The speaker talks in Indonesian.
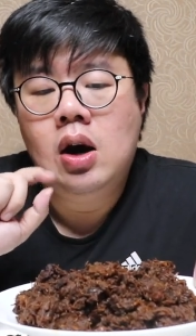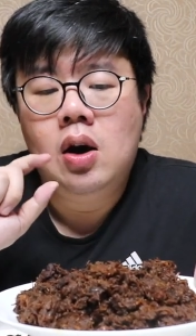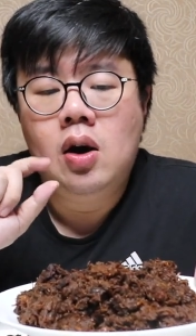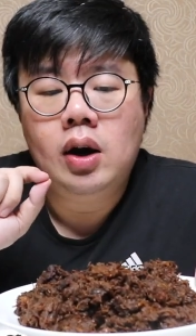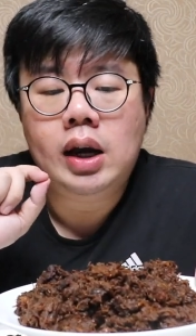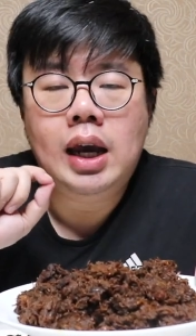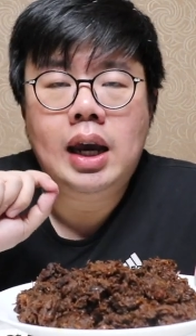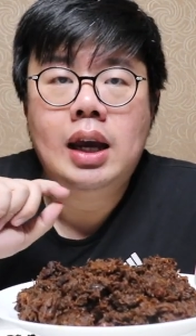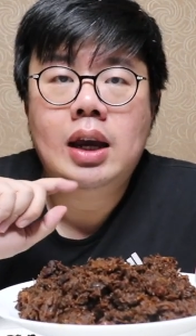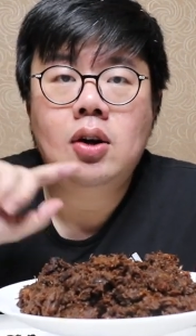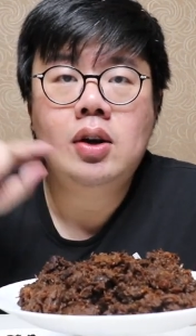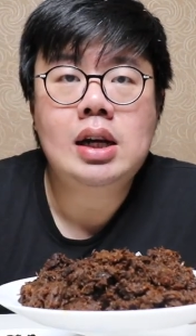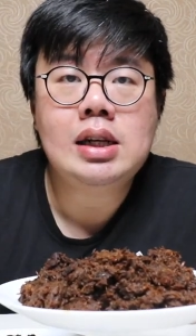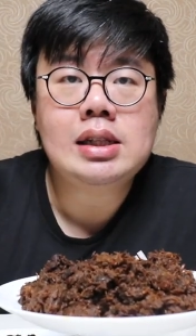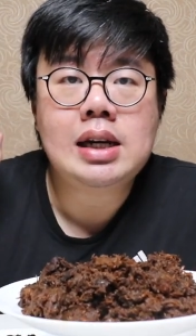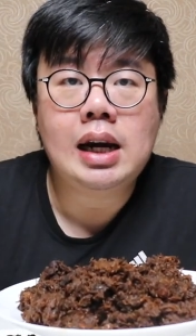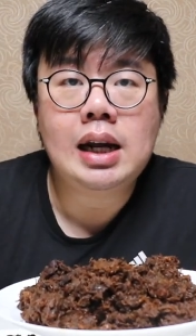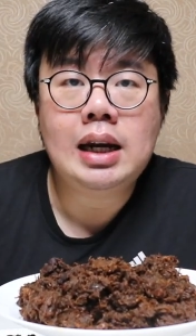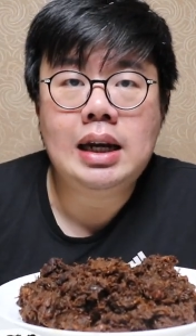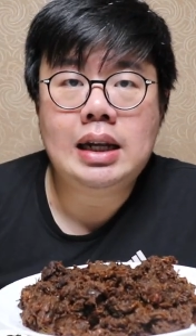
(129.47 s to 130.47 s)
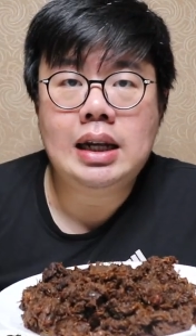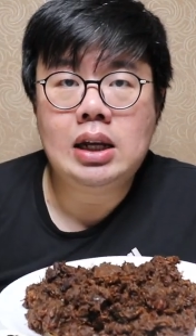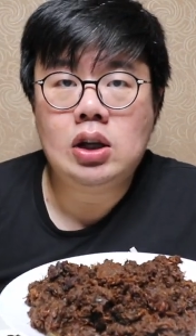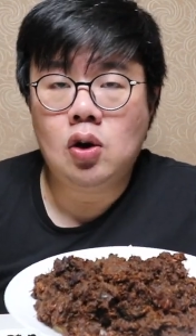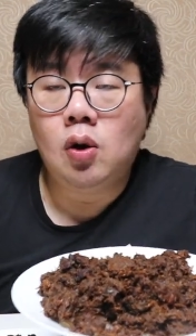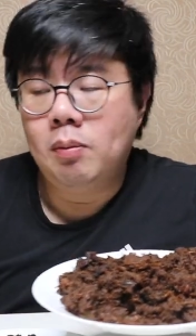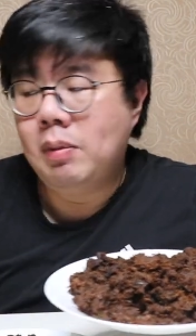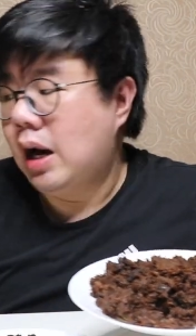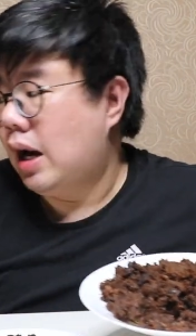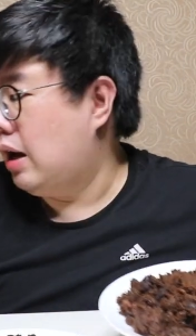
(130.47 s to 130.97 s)
oke yaudah sekarang kita
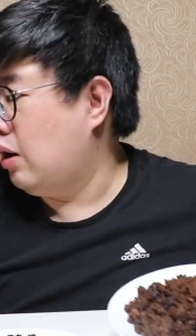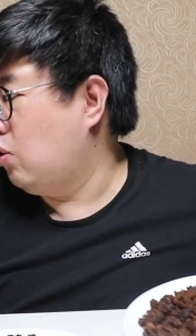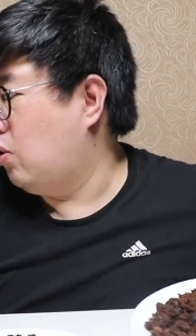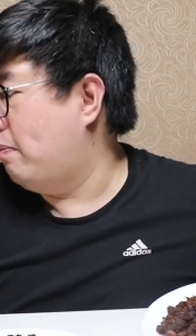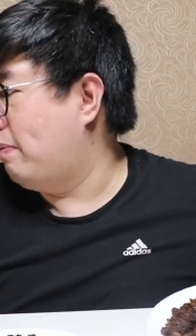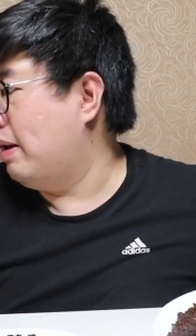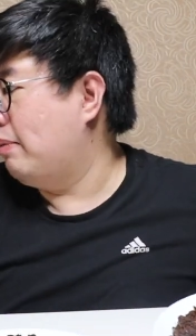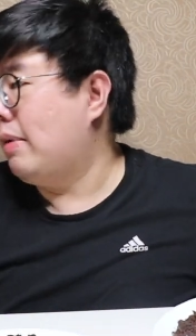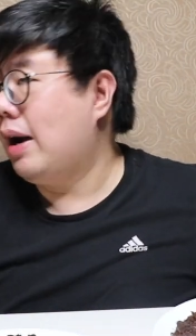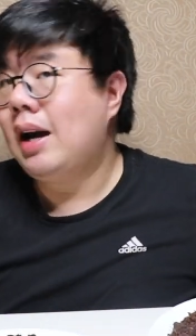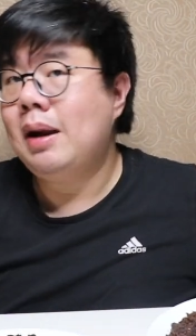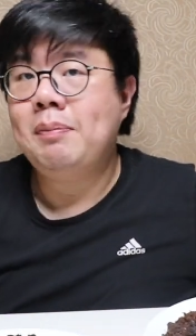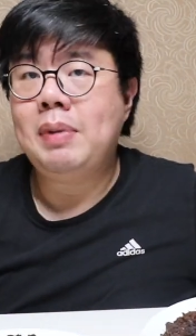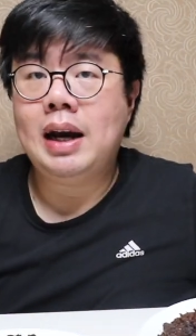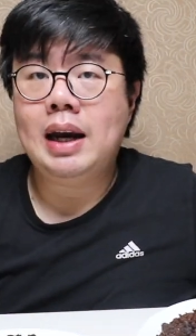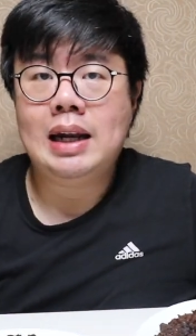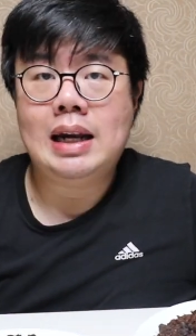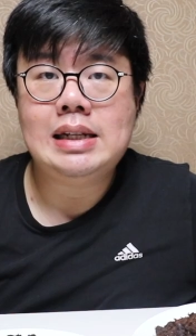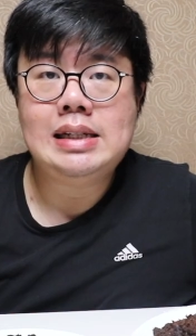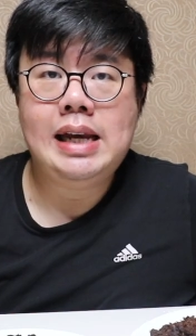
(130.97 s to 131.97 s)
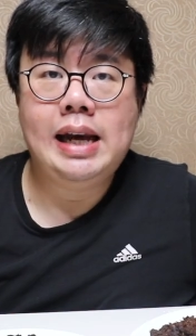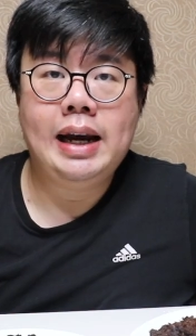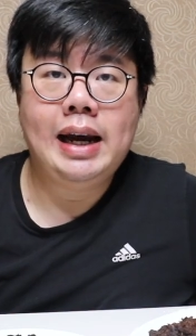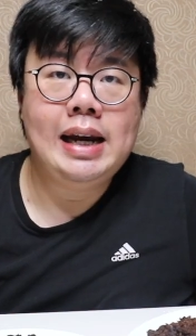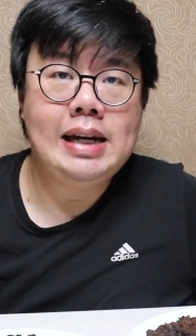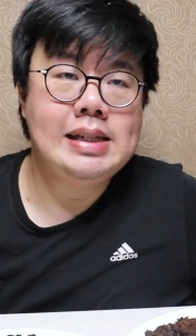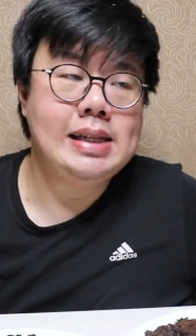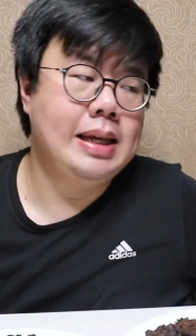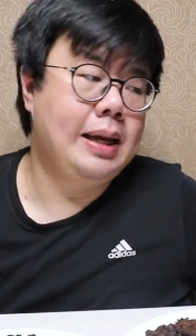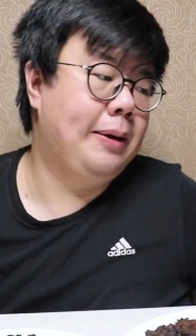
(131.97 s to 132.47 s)
coba gue pengen makan pakai nasi ya
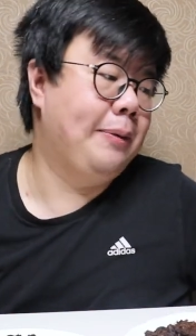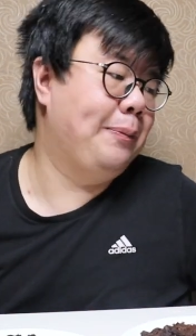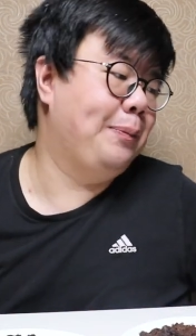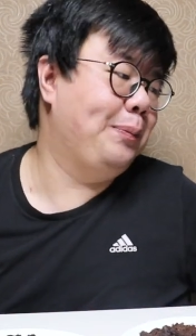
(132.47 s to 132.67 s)
guys